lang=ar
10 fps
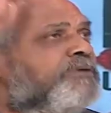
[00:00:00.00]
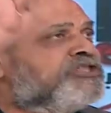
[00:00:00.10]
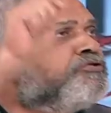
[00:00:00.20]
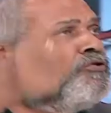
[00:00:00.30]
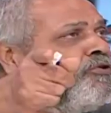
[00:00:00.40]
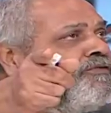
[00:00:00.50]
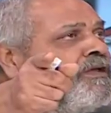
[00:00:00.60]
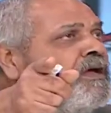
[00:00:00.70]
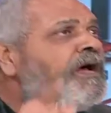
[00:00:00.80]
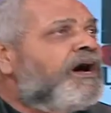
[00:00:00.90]
مجنون
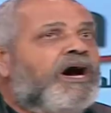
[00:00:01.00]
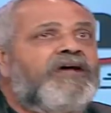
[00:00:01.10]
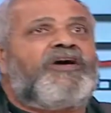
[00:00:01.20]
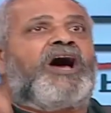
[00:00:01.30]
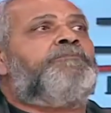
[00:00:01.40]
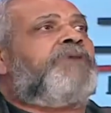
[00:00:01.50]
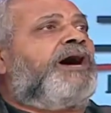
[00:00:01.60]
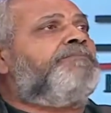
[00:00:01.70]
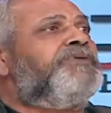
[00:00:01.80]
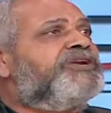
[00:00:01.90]
هذا عم
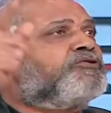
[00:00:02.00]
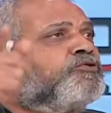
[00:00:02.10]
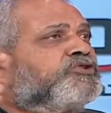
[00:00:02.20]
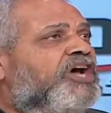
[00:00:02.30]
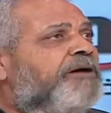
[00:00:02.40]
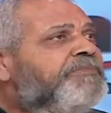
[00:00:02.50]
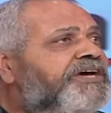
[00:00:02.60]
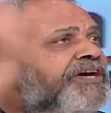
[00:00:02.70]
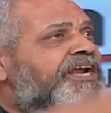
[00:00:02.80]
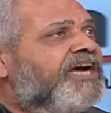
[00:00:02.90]
بعبركم
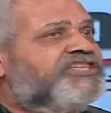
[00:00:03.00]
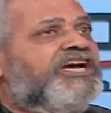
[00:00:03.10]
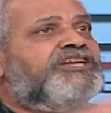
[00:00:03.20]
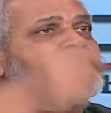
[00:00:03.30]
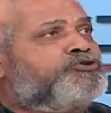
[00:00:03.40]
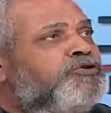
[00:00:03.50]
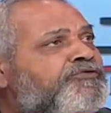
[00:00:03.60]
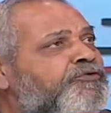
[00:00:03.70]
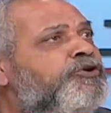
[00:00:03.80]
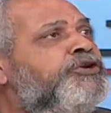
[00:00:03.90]
تعبير عشان
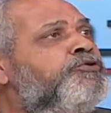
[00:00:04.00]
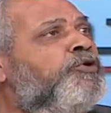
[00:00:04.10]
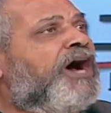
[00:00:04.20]
تشوفوا انه